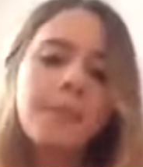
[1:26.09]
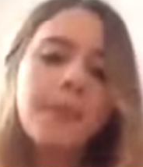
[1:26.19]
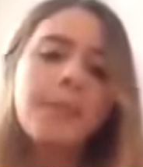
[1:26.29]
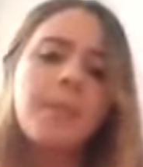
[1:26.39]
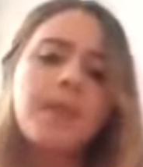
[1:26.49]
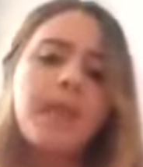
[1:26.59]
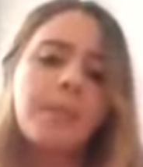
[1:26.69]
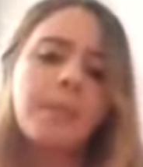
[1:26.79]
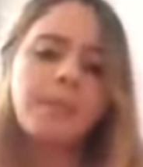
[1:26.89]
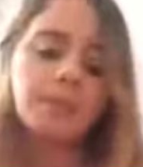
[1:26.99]
MHP'ye
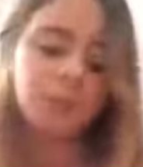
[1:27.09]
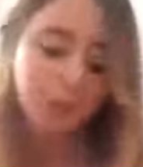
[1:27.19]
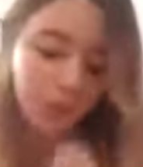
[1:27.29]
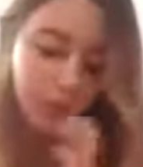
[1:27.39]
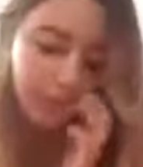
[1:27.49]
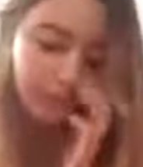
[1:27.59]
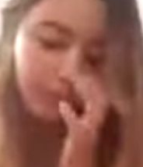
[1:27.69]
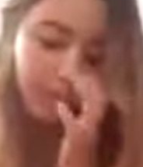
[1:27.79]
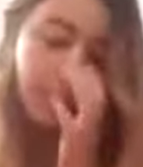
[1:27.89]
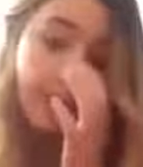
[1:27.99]
gelmek istiyorum.
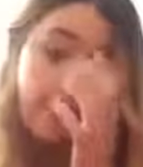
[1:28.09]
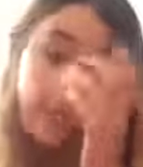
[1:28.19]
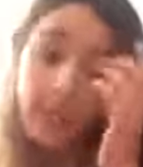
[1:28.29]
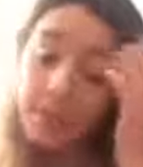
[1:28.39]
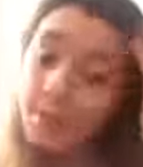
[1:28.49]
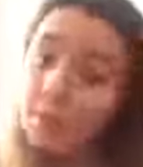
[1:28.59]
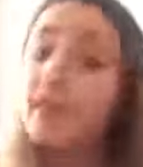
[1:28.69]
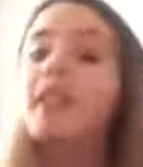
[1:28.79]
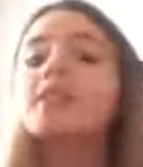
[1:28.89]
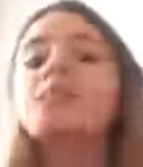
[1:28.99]
MHP'ye benim
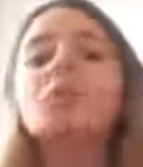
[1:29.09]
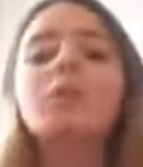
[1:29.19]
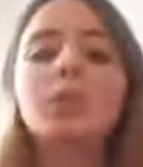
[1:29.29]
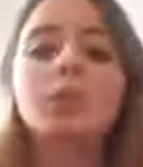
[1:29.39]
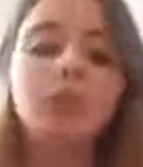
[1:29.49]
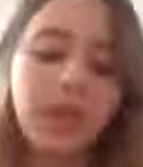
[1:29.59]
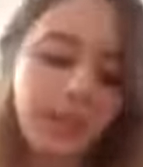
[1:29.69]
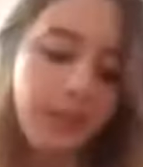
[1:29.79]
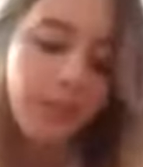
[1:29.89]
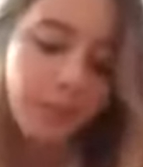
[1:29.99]
birkaç sorum
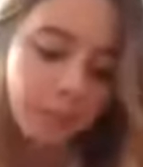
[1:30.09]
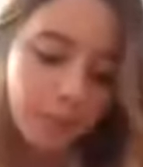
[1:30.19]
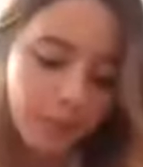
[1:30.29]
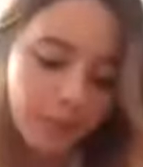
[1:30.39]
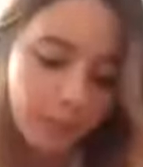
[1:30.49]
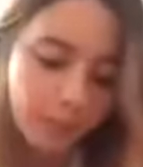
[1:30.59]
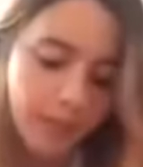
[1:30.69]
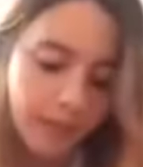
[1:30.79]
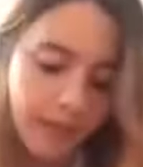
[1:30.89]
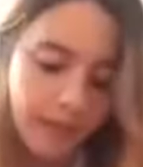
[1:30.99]
olacak. Bunları da
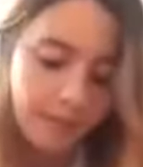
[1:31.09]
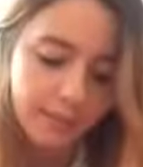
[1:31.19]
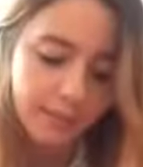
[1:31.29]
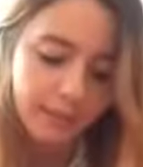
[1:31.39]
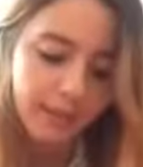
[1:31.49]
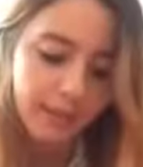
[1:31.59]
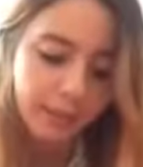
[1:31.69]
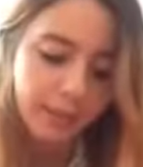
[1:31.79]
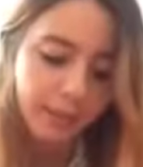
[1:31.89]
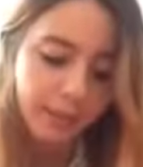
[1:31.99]
buraya yazdım zaten.
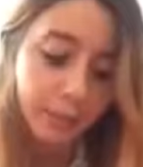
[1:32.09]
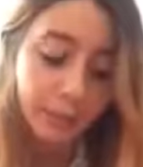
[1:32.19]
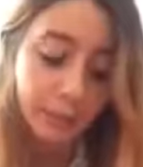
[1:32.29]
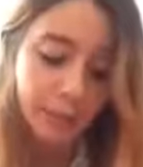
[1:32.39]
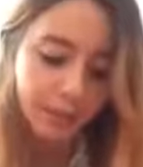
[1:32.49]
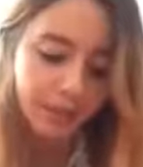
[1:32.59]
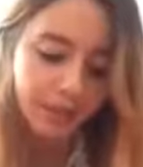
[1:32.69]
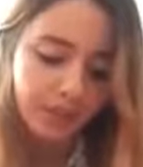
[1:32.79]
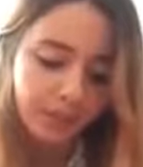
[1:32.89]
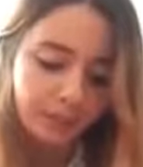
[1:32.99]
Unutmamak
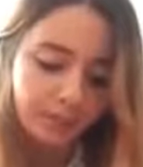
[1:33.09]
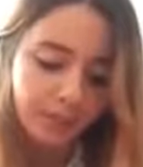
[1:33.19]
için.